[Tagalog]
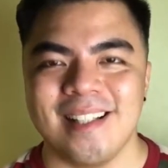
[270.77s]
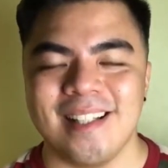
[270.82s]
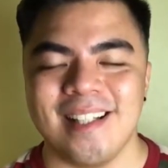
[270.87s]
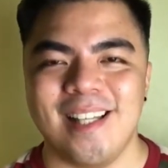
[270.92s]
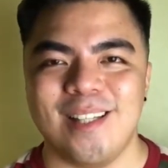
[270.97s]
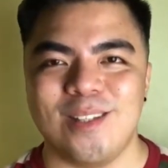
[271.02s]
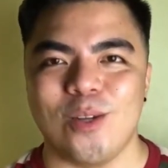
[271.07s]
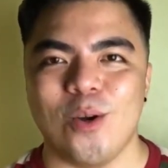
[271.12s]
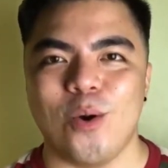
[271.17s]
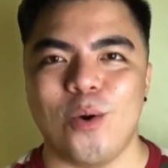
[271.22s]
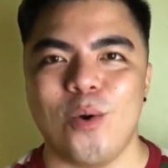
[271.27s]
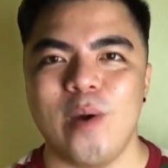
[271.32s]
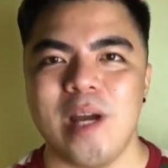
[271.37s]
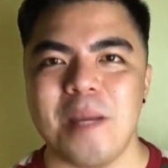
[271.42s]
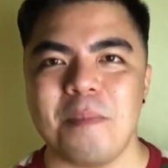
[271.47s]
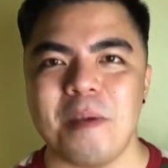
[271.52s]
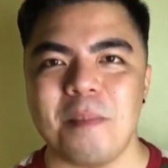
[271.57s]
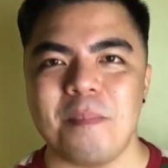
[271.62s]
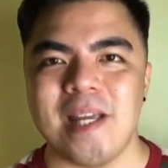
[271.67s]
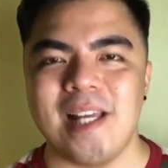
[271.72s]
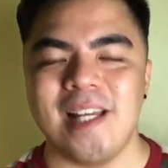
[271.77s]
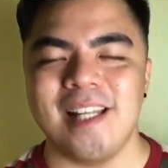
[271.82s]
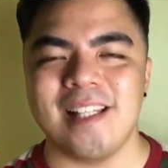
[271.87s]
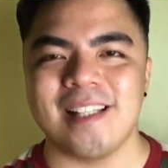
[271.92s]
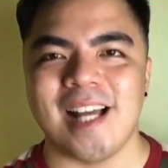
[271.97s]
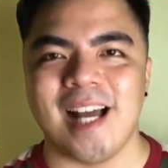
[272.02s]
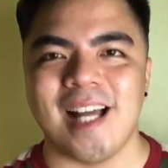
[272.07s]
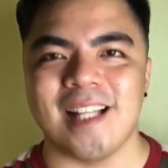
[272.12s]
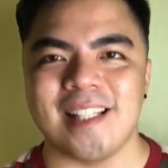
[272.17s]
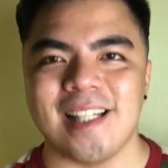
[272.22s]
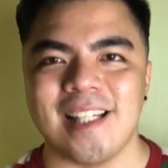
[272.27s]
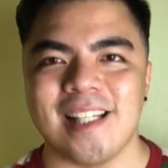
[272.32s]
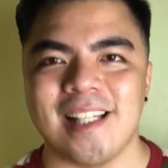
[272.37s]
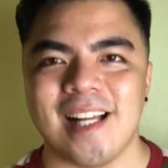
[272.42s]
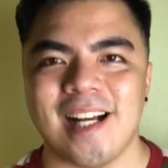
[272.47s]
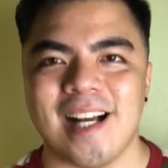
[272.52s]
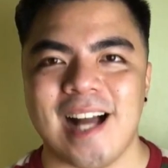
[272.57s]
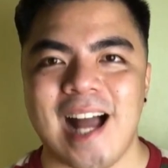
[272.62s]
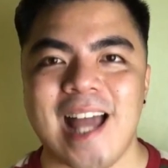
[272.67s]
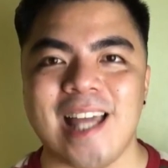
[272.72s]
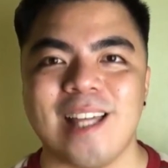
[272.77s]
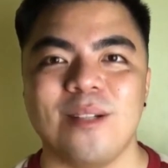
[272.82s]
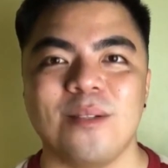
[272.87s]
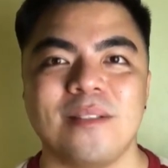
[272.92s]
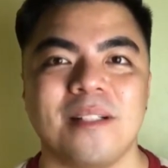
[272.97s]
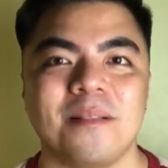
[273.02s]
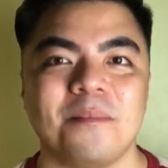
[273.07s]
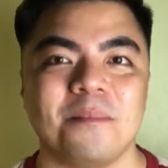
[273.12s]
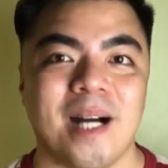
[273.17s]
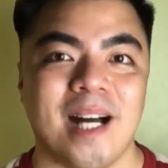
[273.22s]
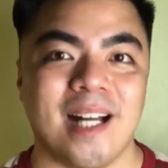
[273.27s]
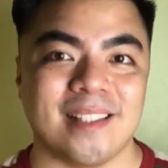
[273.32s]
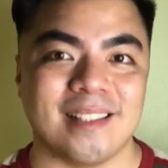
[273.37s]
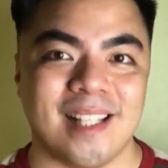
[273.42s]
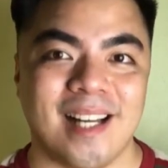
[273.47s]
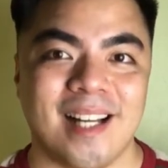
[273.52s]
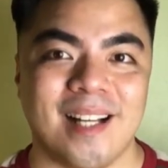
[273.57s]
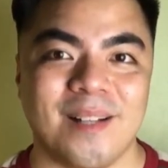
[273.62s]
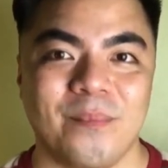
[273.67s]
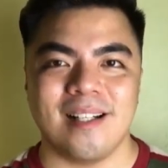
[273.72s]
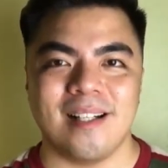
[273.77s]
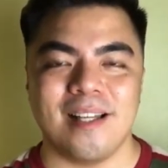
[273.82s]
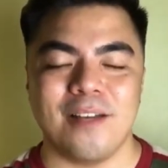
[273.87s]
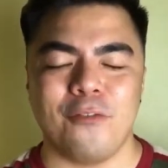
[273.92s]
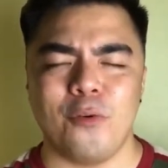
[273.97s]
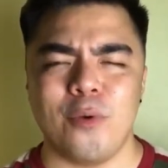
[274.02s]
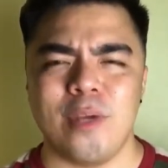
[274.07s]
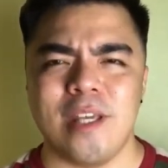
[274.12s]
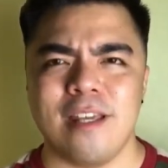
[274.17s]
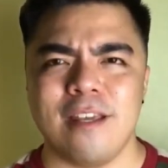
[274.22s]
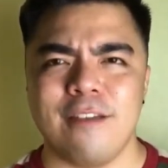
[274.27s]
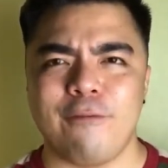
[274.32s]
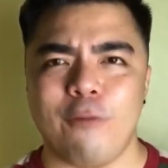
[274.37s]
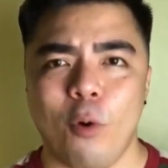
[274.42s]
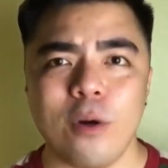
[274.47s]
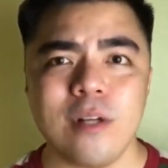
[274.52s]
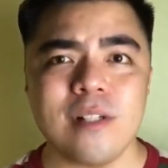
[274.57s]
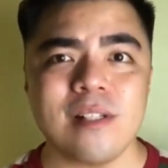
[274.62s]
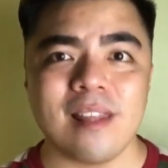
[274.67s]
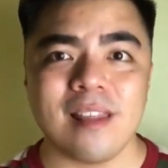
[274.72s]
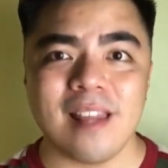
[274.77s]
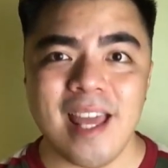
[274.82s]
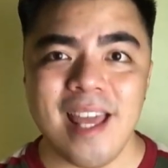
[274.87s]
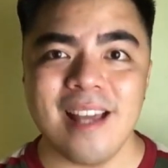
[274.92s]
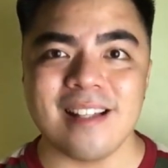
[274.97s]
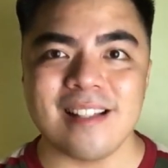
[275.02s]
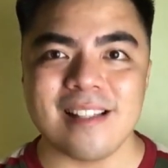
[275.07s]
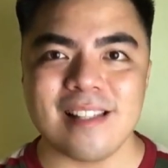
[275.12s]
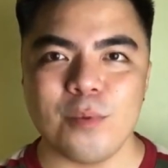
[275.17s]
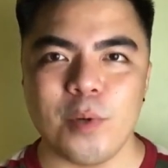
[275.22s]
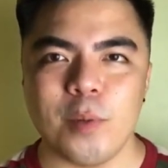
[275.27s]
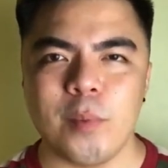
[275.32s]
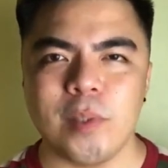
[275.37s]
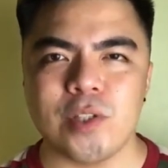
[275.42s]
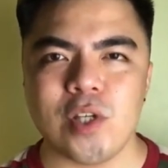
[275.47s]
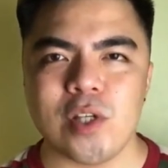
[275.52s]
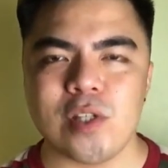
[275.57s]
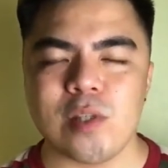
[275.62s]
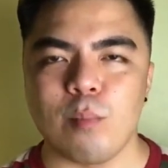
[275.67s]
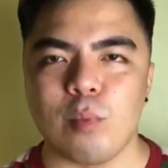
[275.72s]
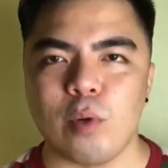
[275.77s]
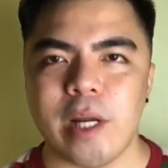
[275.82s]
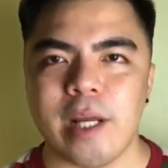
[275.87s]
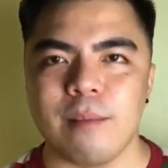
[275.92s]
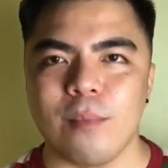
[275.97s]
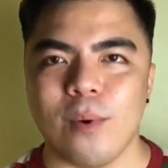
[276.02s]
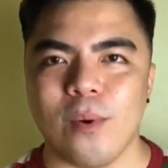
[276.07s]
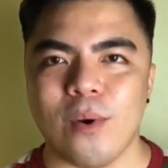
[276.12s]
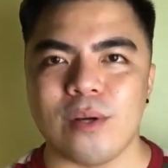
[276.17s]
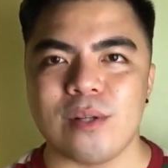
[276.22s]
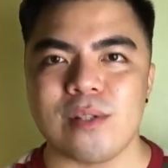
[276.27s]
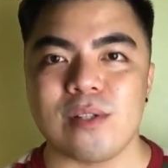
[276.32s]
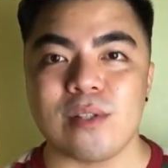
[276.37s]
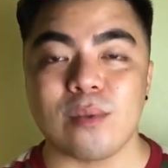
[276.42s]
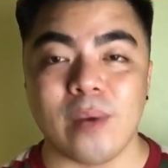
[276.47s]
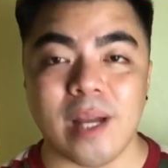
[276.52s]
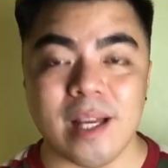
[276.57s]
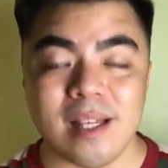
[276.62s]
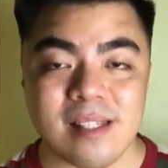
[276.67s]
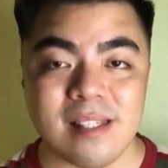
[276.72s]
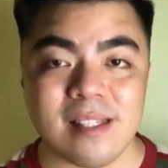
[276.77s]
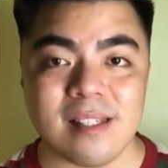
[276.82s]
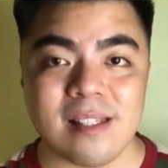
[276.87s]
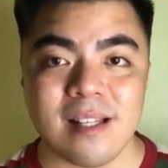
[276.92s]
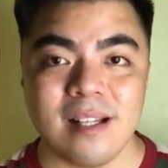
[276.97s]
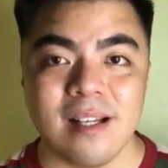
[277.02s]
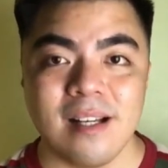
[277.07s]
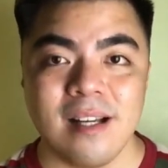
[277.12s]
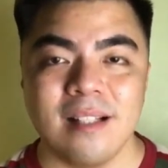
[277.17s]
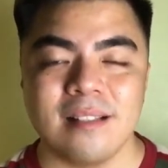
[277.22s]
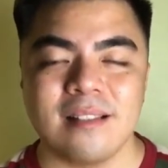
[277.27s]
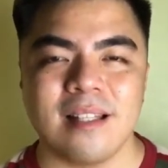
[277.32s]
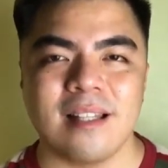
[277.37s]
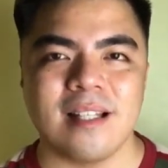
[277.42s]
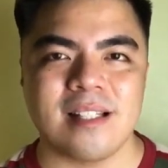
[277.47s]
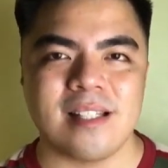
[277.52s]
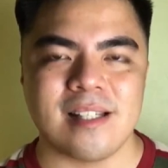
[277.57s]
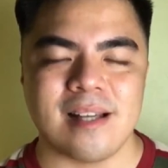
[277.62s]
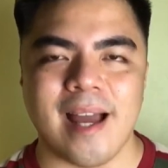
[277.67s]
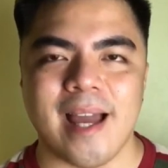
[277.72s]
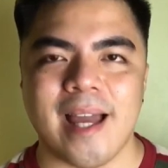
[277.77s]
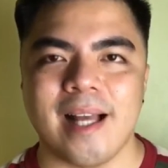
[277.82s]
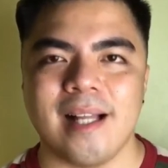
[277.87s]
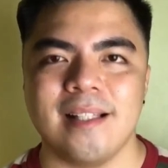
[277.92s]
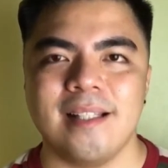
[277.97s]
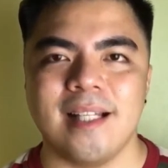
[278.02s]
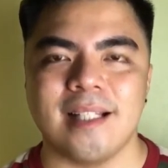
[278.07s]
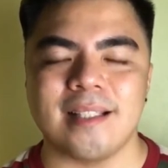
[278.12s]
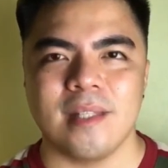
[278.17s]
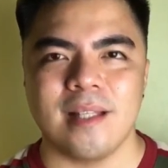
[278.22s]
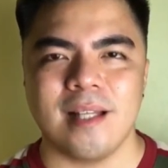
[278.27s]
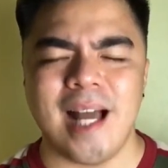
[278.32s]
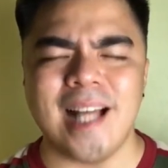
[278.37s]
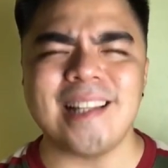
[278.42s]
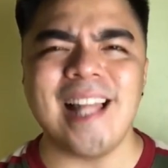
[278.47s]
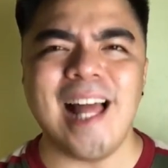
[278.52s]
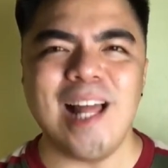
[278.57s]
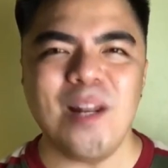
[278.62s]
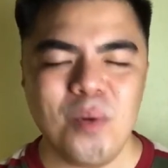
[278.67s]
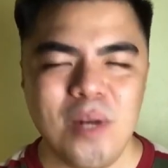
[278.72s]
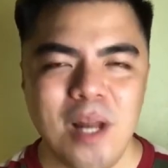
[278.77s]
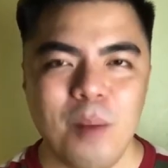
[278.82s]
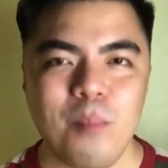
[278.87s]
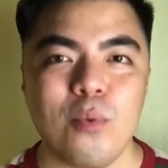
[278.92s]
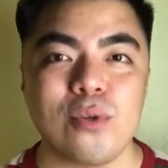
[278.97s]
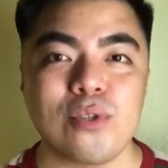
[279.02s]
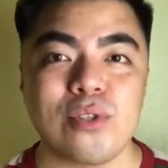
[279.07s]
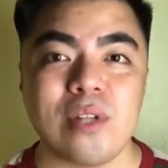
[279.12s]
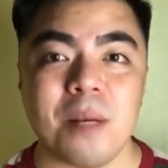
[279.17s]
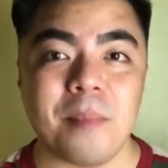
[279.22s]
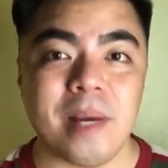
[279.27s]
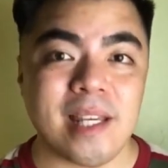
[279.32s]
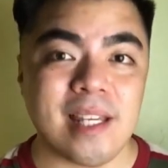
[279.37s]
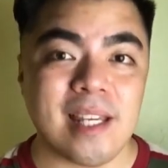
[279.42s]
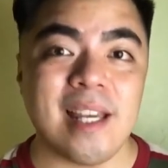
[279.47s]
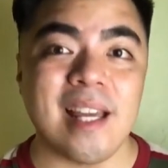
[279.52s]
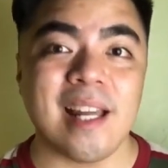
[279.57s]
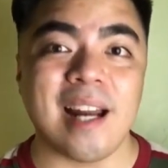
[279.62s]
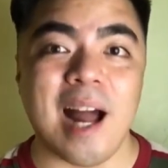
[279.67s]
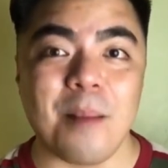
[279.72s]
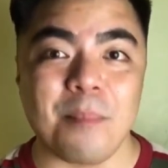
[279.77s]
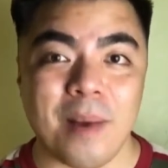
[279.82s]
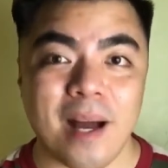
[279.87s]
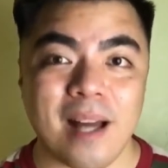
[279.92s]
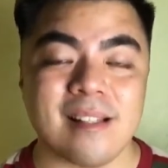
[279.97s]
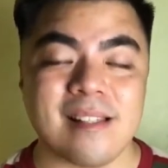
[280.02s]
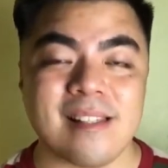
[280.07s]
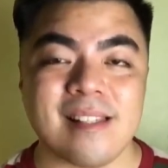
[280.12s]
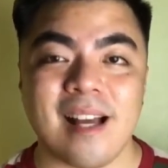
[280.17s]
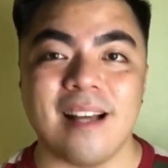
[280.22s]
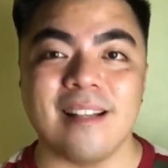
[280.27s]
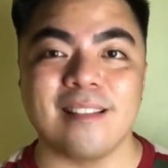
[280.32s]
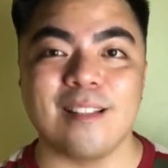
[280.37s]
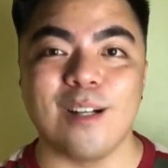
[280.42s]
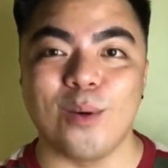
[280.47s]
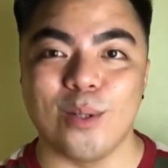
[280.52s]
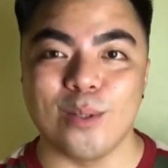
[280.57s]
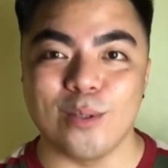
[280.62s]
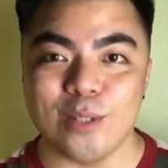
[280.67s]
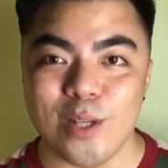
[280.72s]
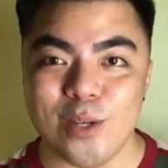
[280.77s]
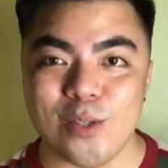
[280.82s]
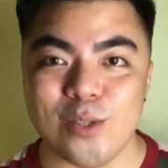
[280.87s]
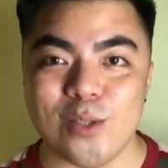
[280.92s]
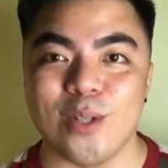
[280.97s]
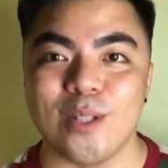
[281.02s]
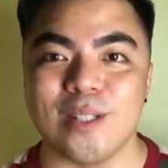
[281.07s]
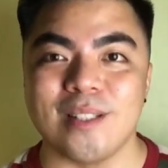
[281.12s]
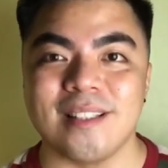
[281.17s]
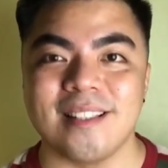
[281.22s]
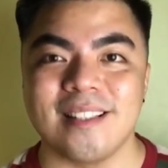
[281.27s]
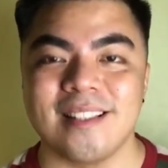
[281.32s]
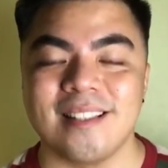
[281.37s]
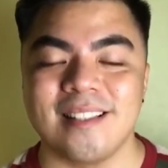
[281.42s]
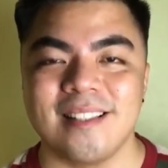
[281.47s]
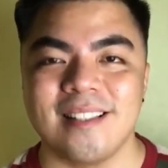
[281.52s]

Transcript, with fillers: ito kung ipipilit natin ang ayaw ng bata. If we force things, we will just bring more stress to the child at, at lalo lang po siyang mahihirapan sa kanyang kondisyon.